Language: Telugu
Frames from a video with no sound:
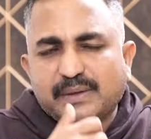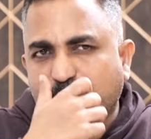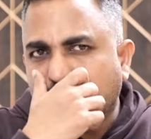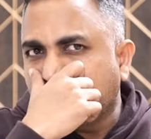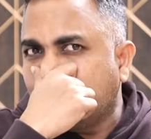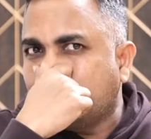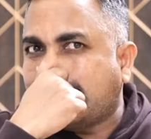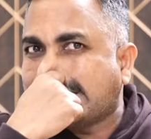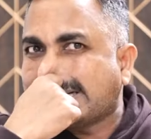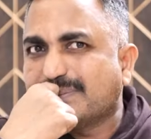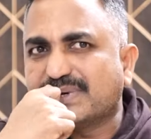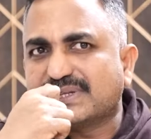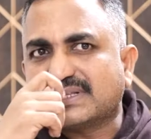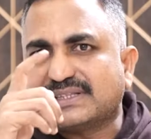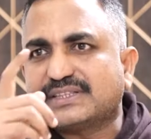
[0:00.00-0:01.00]
ఇప్పుడు
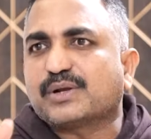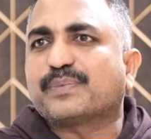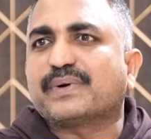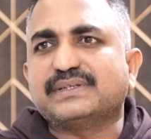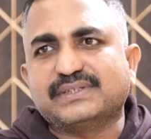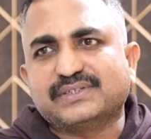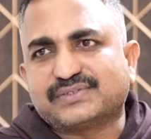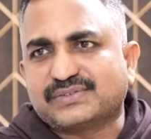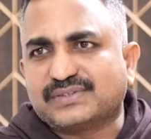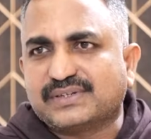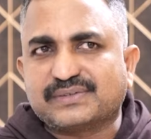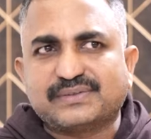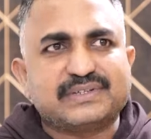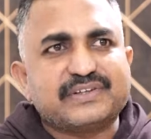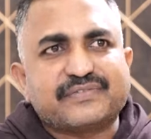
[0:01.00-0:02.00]
భార్యాభర్త ఇద్దరు పని
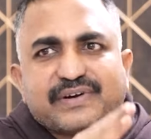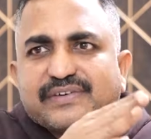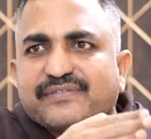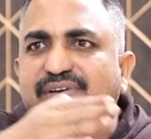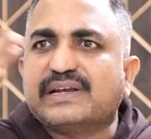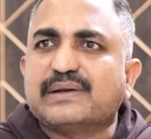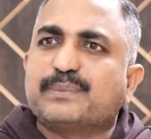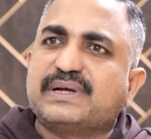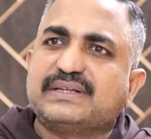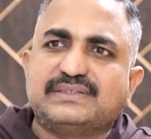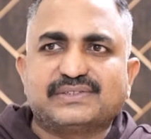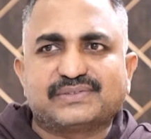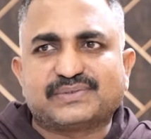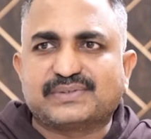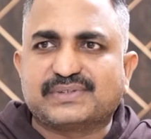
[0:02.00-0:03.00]
చేస్తున్నారు డిఫరెంట్ ఫీల్డ్లో పని
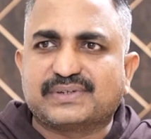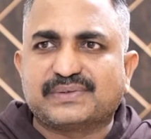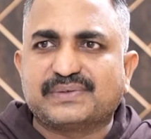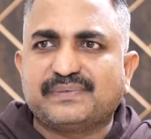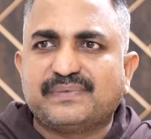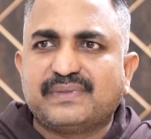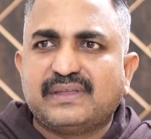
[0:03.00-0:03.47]
చేస్తుంటారు